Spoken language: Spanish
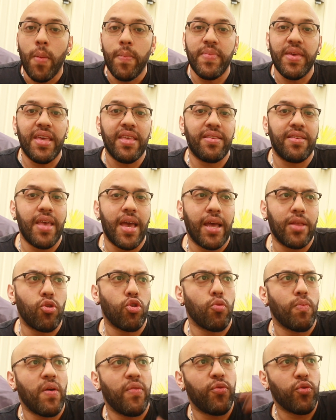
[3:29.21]
bien sea que tú
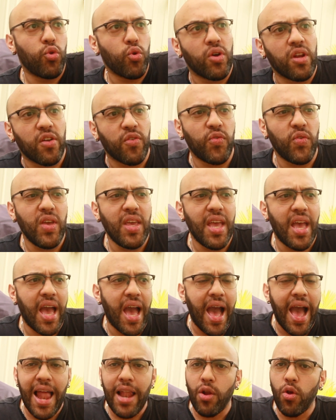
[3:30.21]
tomes fotografía,
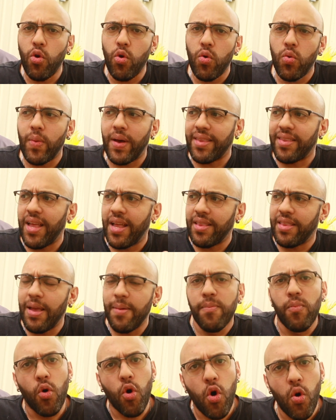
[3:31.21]
algo bastante
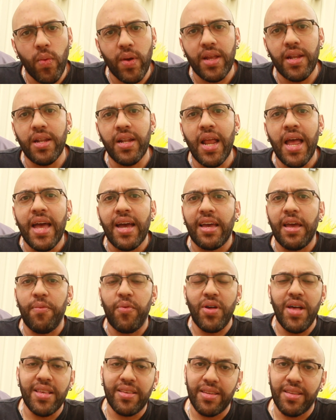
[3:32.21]
móvil que
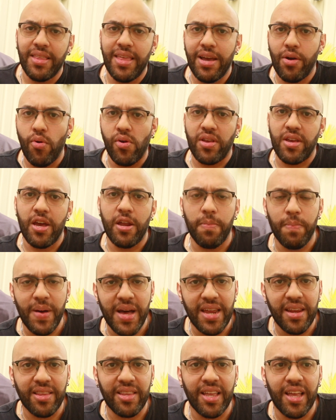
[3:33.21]
puedas hacer desde cualquier
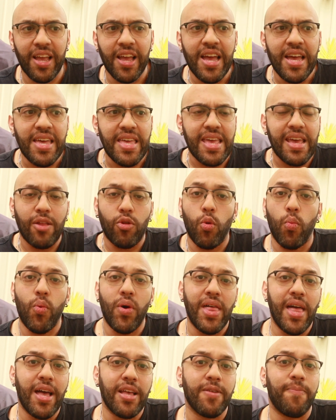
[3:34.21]
parte y que tú
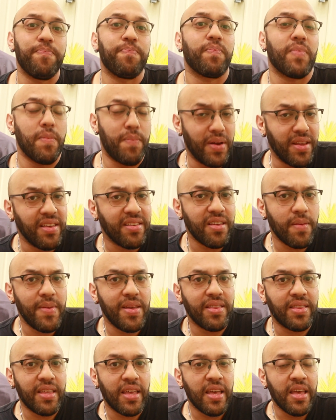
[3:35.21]
puedas
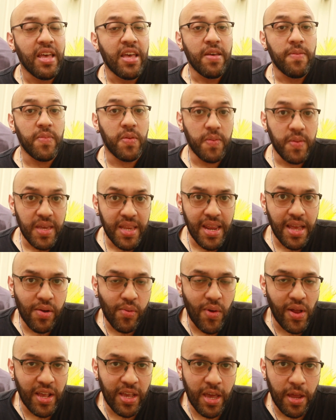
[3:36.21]
precisamente vivir en
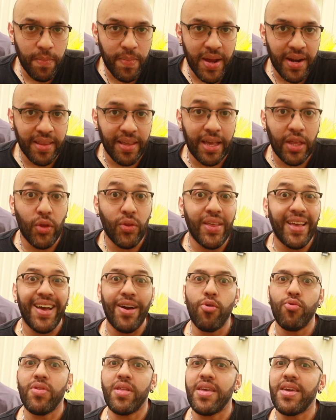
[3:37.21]
cualquier parte, que no tengas una